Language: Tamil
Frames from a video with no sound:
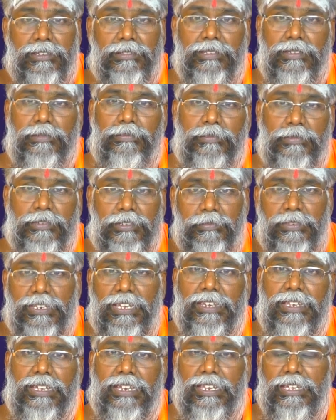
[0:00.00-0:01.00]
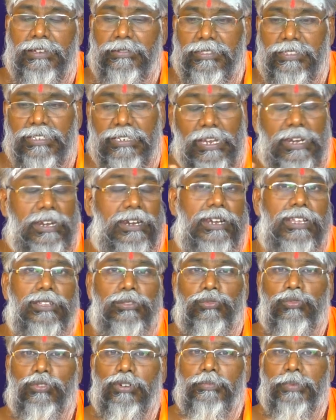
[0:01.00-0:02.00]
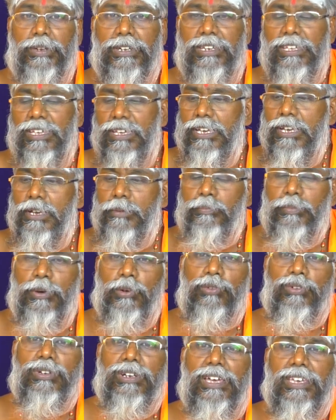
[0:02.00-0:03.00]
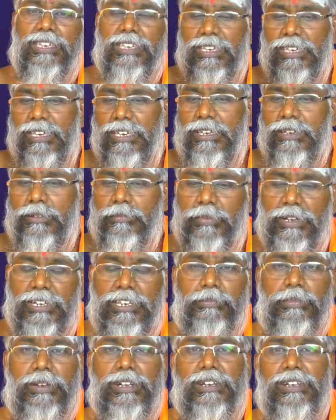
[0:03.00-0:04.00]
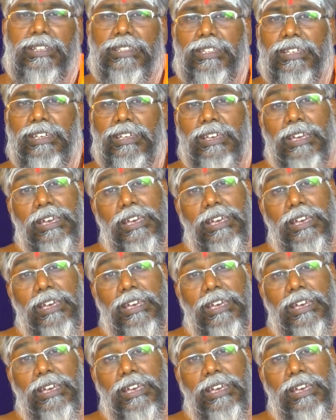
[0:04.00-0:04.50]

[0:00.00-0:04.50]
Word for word: இந்த பிரியாணி இலையை வந்து நல்லா தூள் பண்ணி பவுடர் ஆக்கி பண்ணி பண்ணுறது